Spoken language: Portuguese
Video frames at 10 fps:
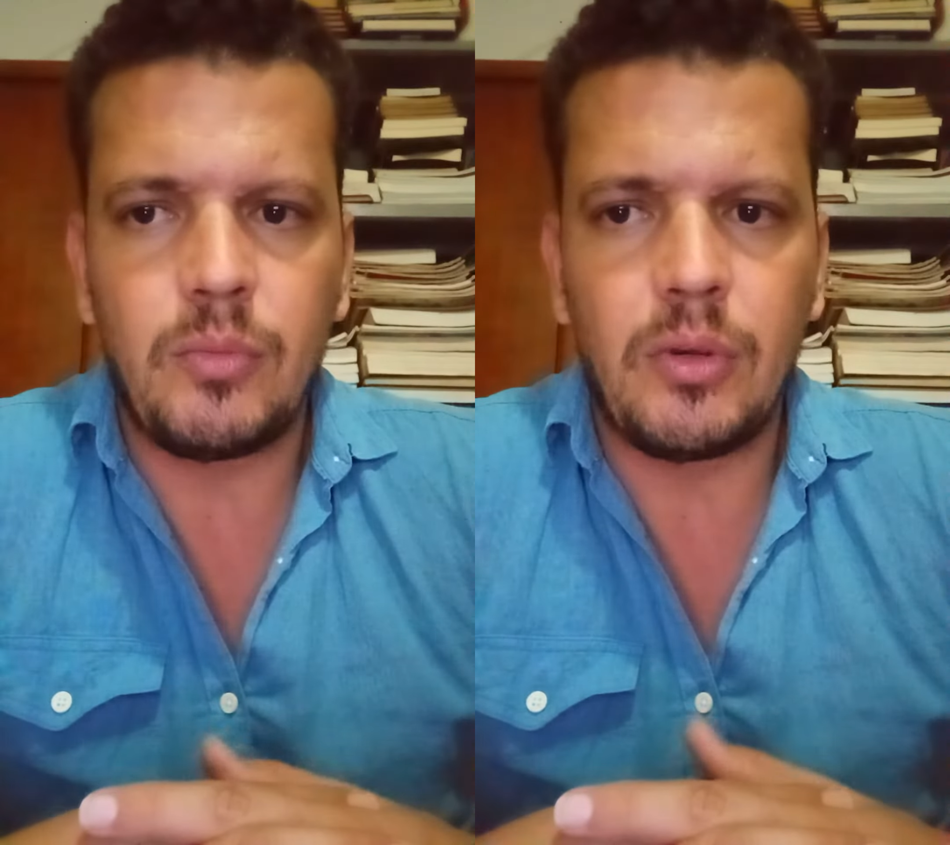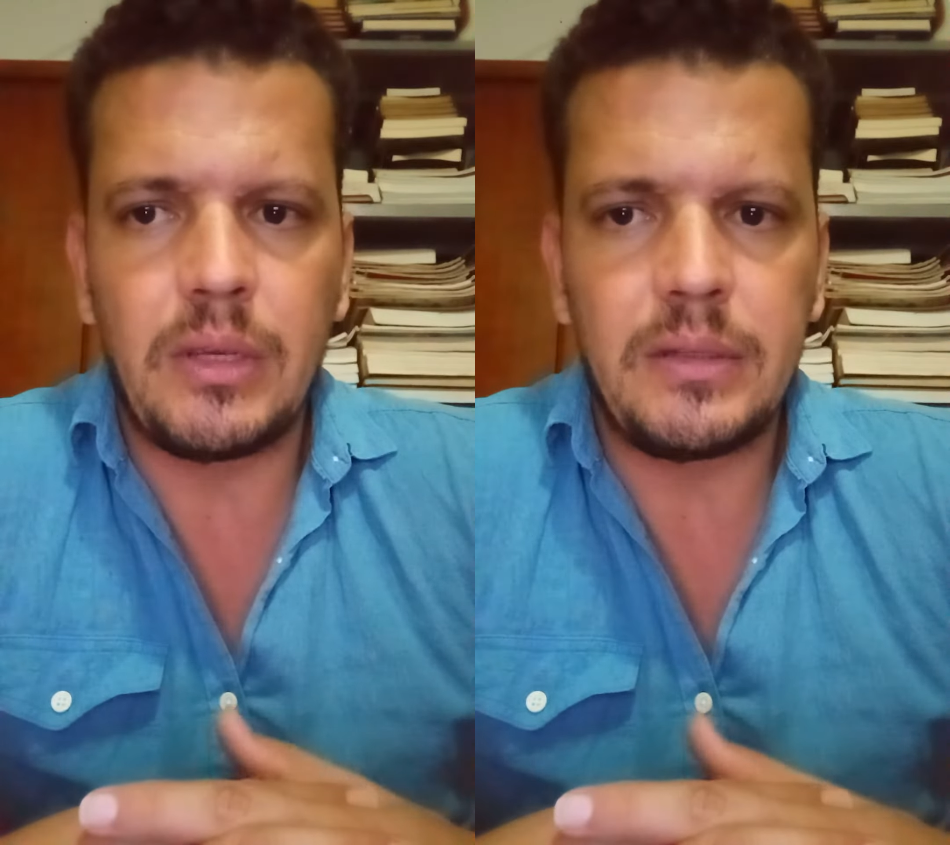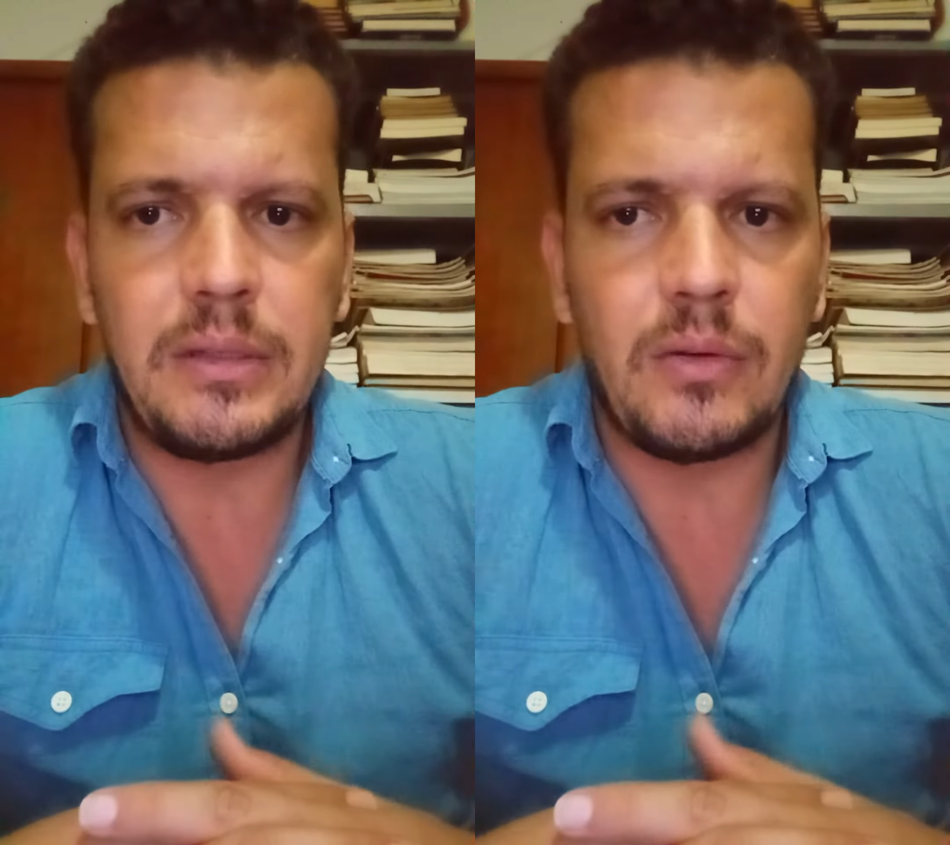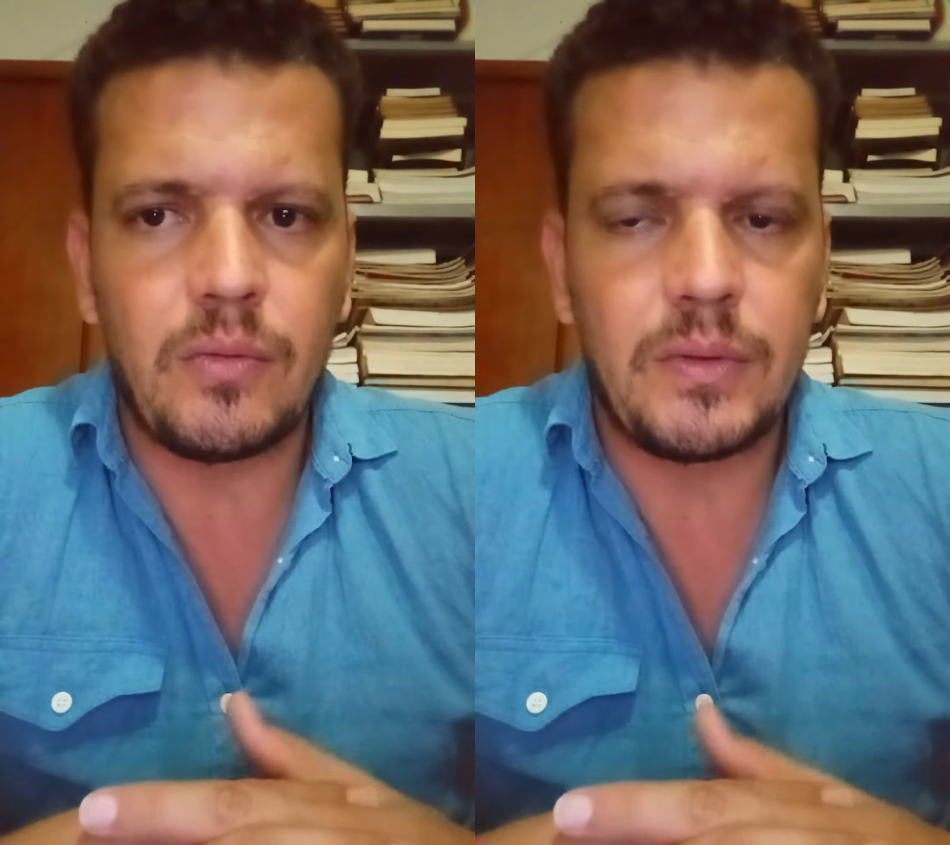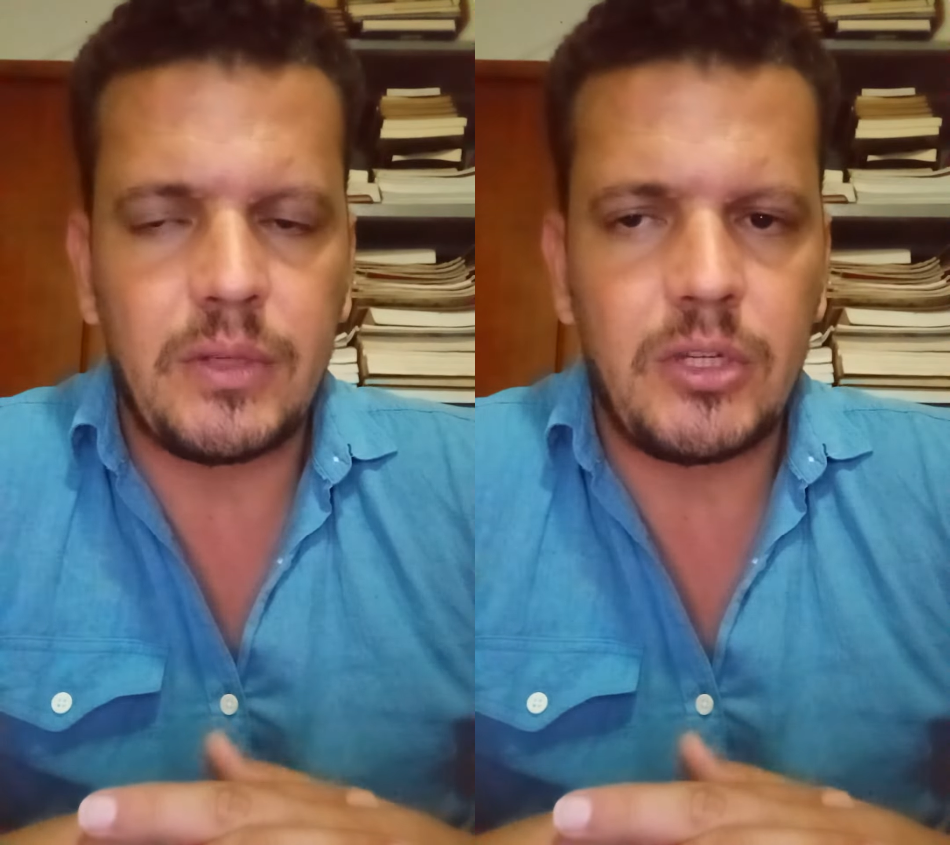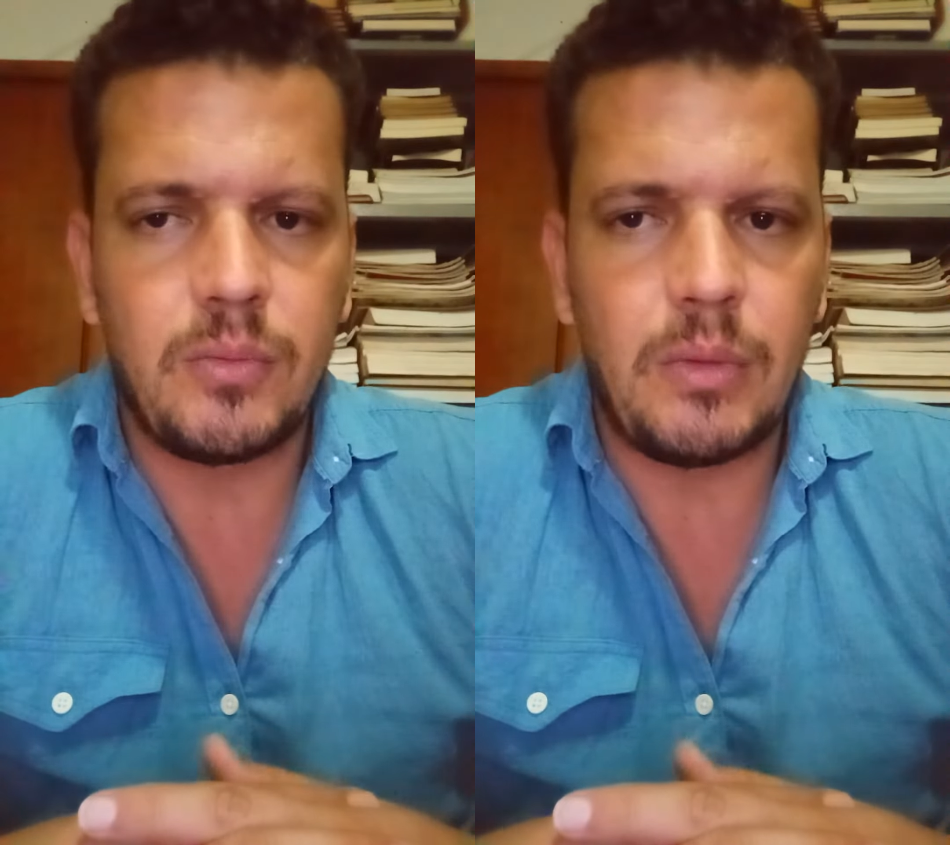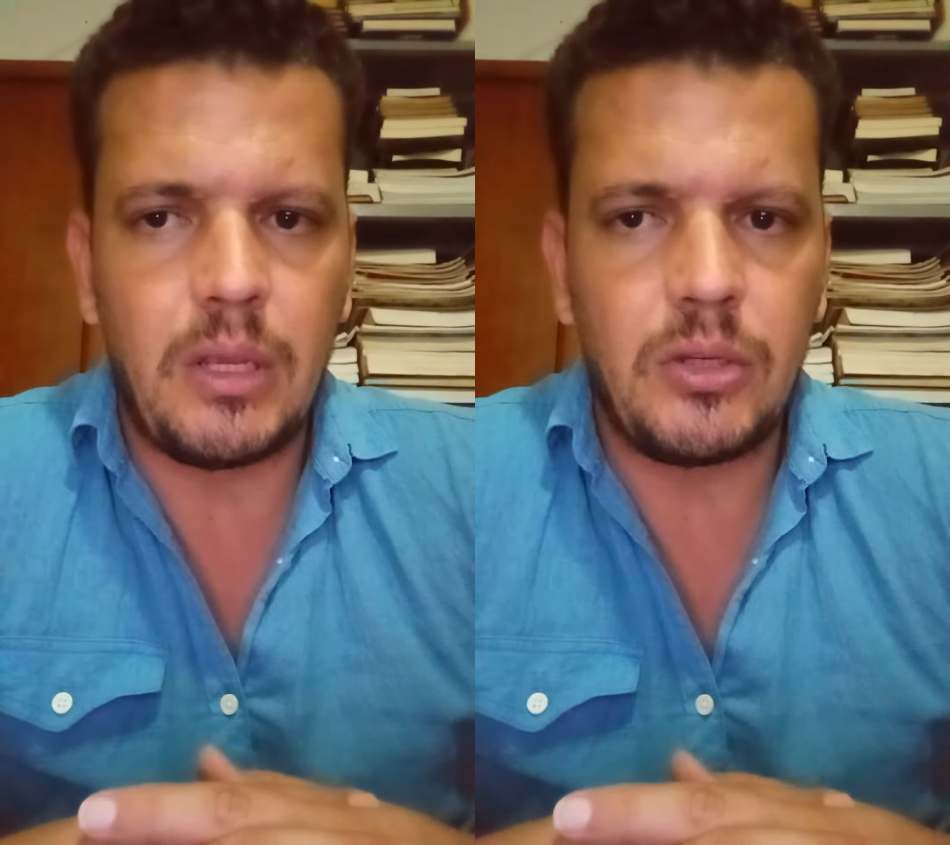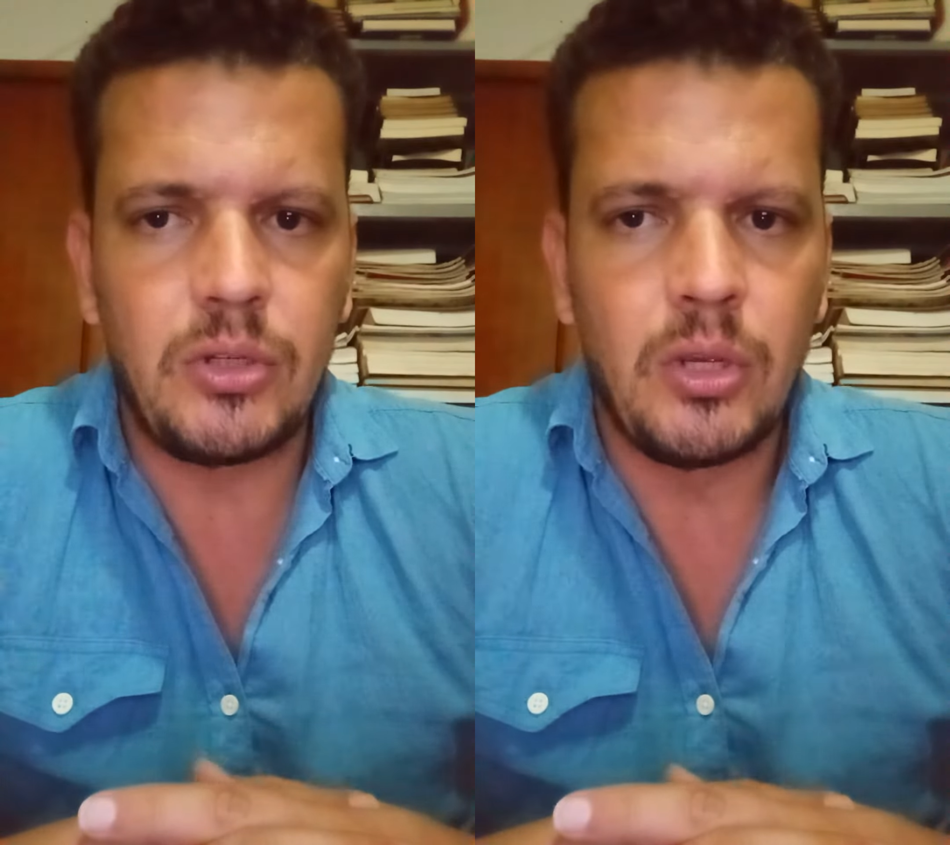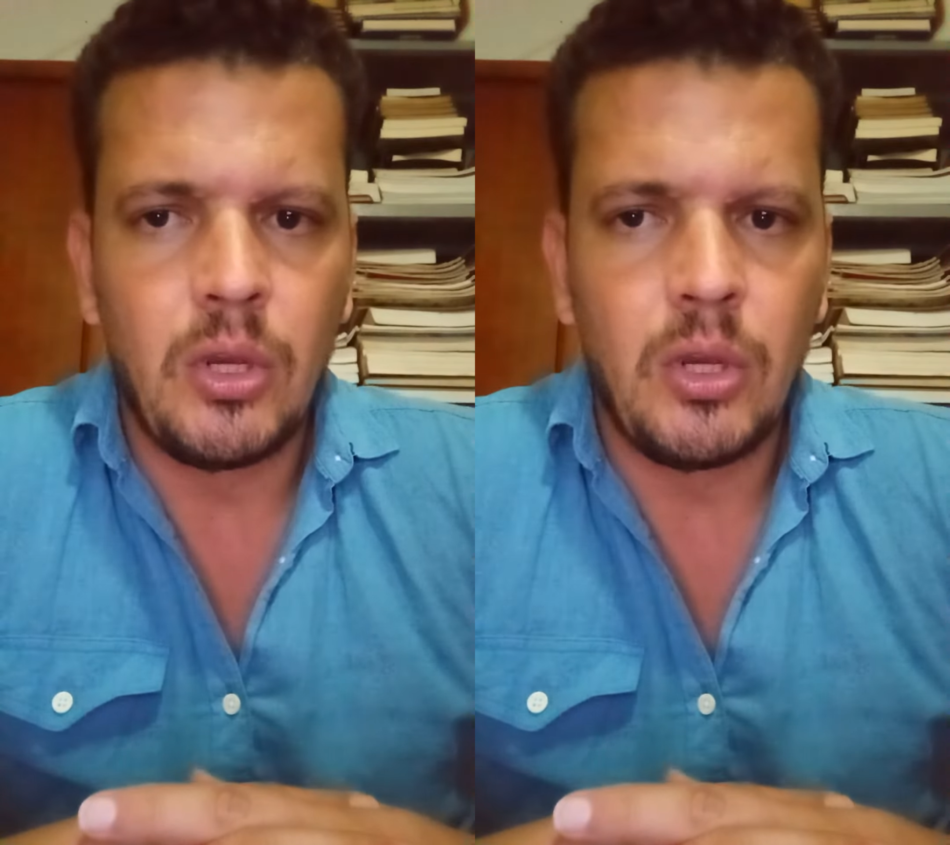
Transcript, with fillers: burguesia constantemente,